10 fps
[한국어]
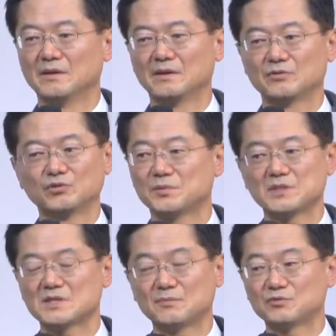수없이
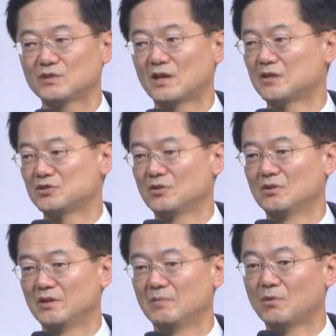참수당하죠.
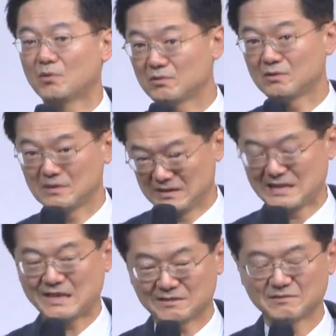목을
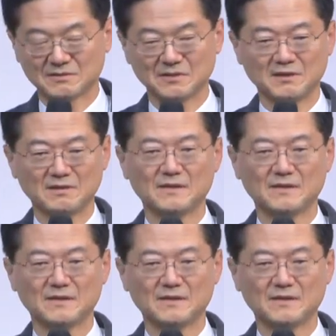자르는 거예요.